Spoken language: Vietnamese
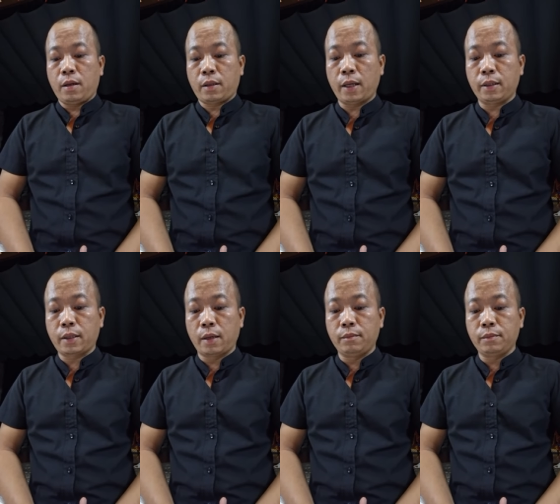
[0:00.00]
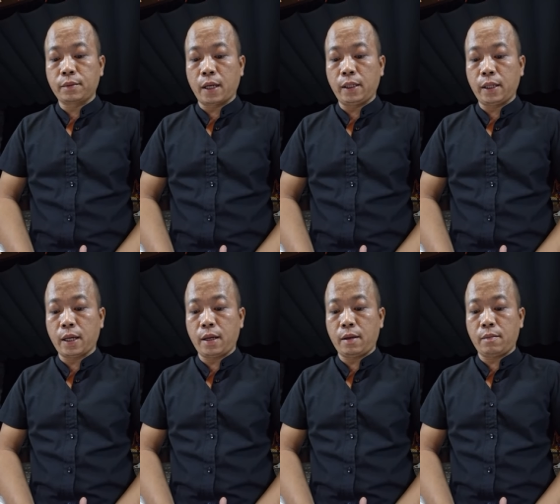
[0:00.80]
thành tâm kính
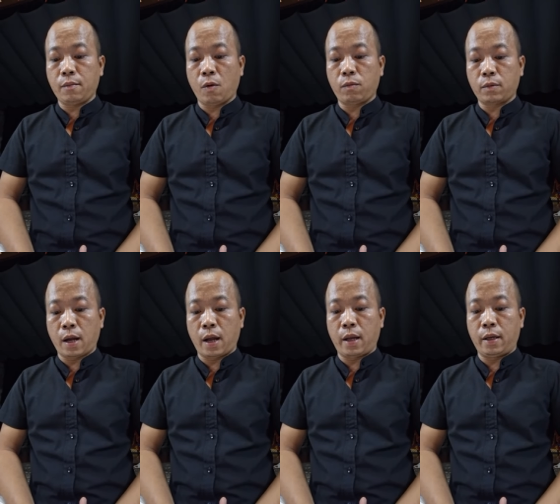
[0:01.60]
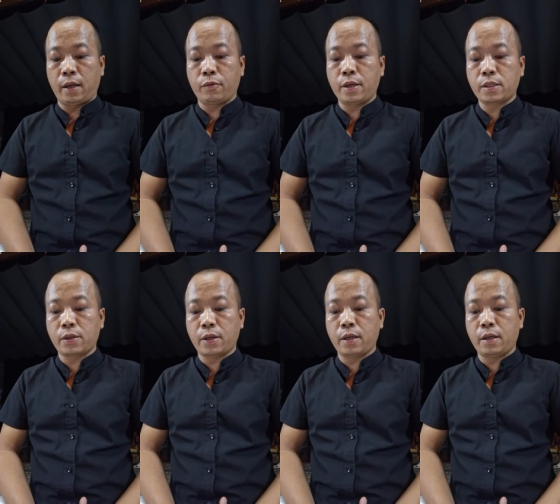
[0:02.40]
lễ bụng đầy nguy
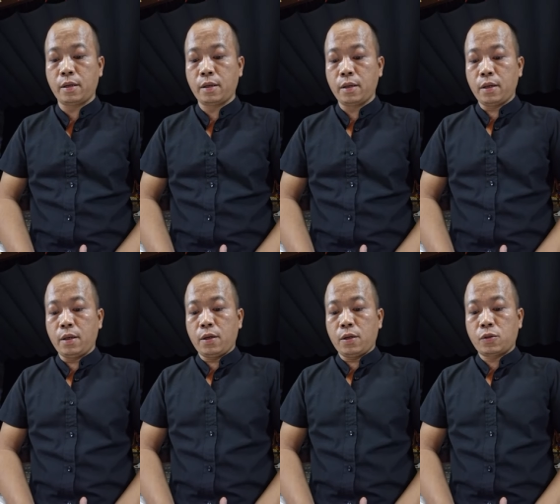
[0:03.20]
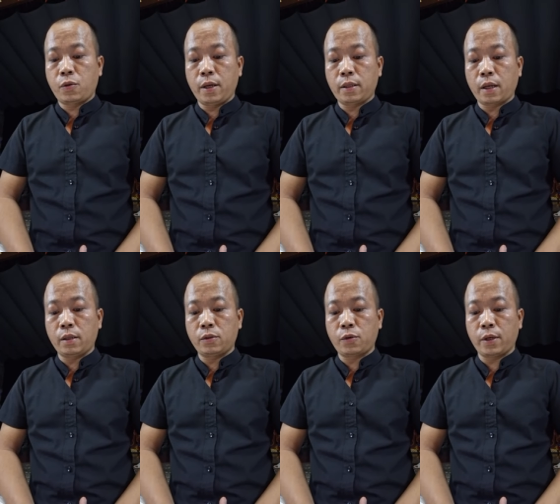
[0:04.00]
si suy
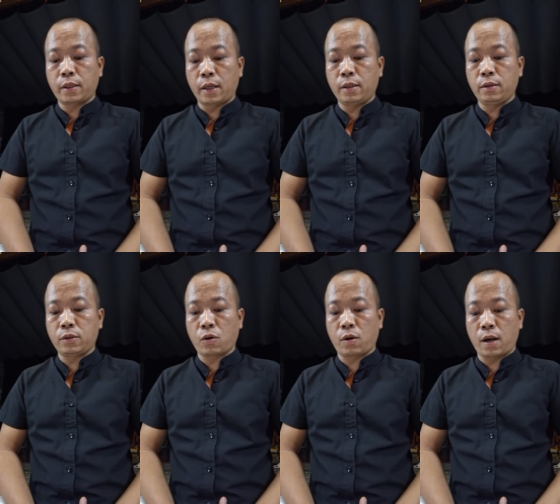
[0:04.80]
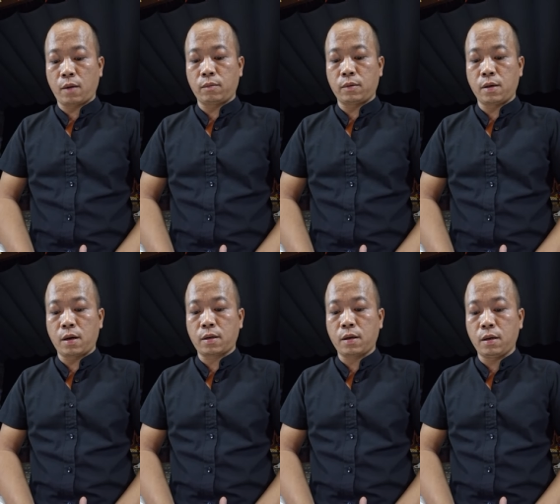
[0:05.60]
thân suy tính cho lòng
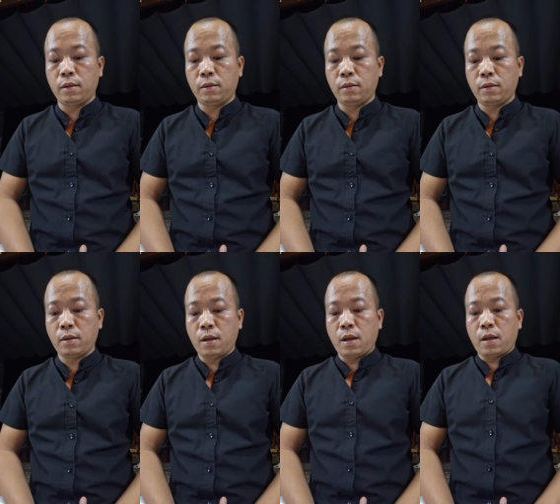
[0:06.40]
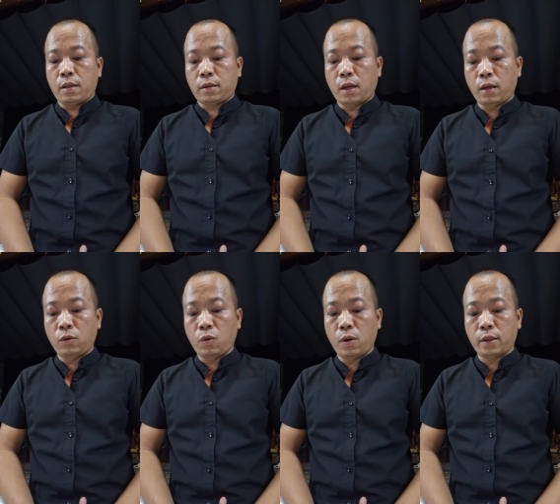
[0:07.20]
được hơn thân
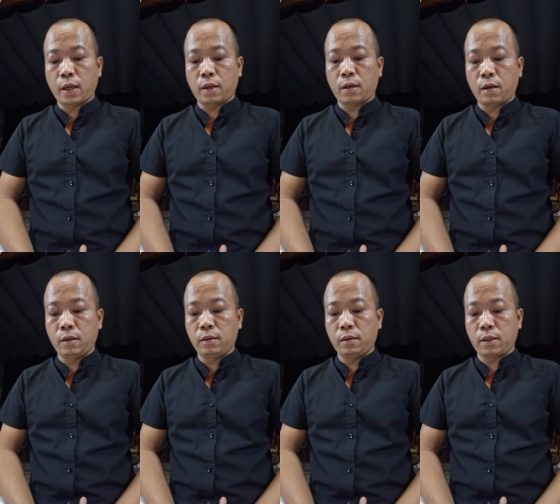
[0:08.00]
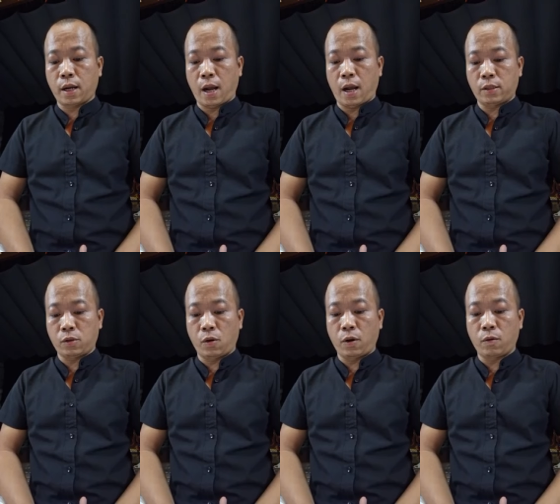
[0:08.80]
thua thiệt hơn cả
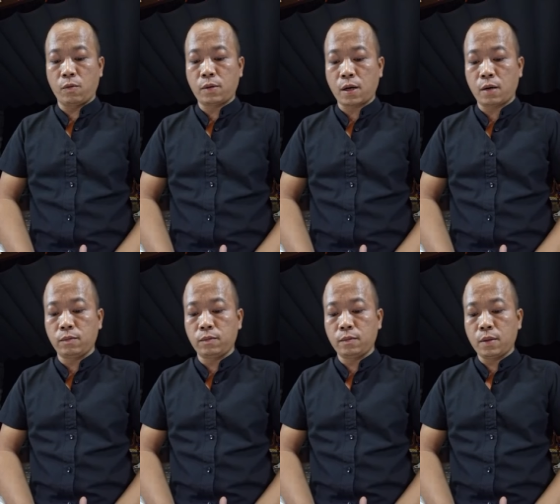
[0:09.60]
rồi cũng không